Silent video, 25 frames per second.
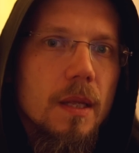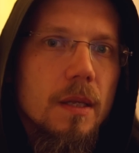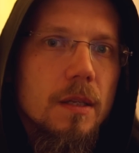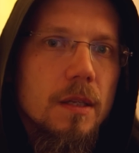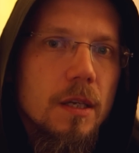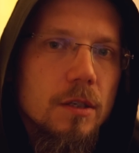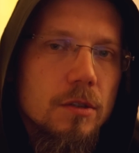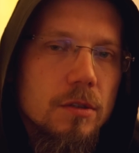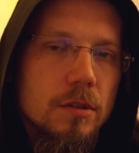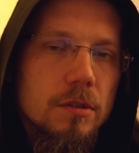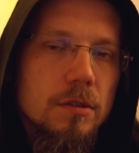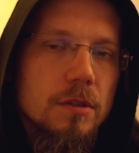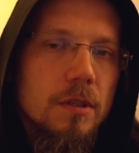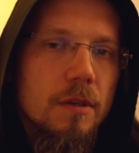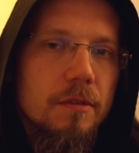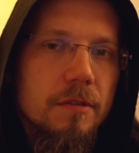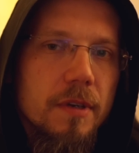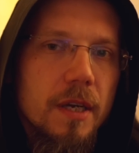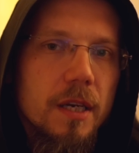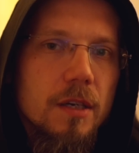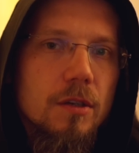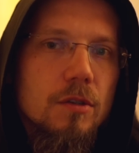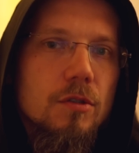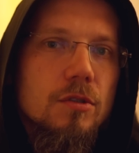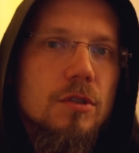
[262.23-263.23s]
Znaczy,
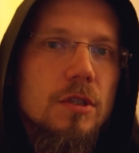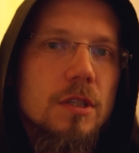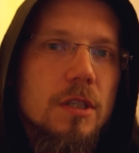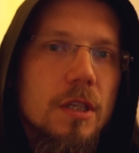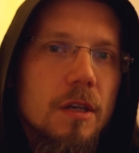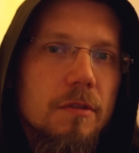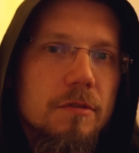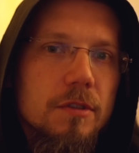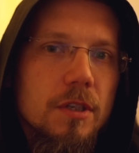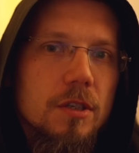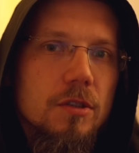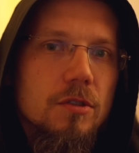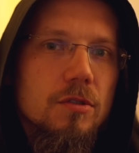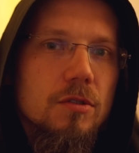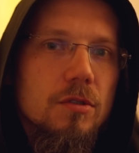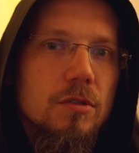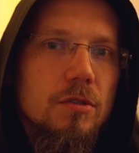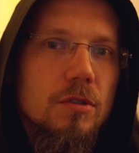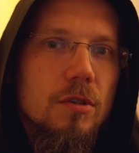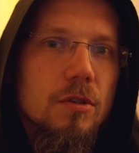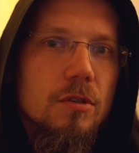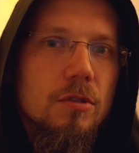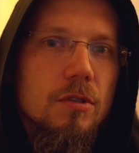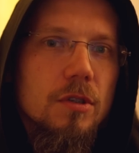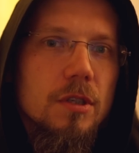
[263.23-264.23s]
niewierność i
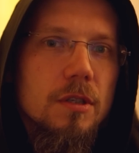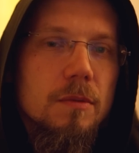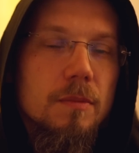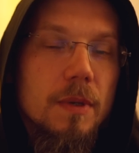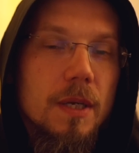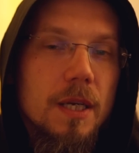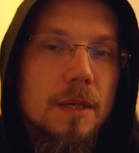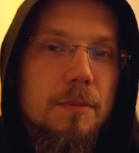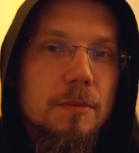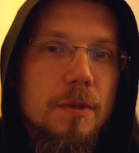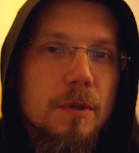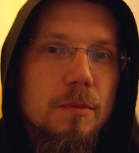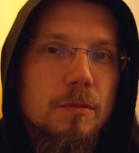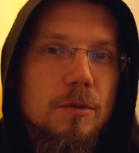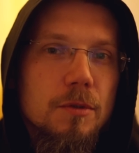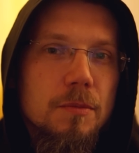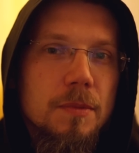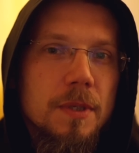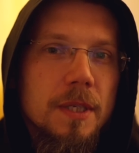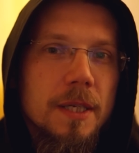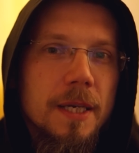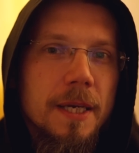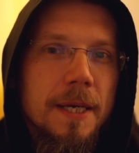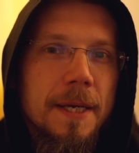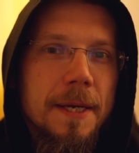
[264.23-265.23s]
niewdzięczność, o to chyba lepiej
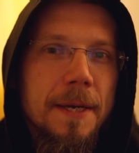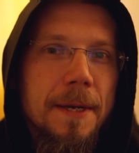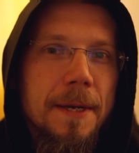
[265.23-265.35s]
brzmi.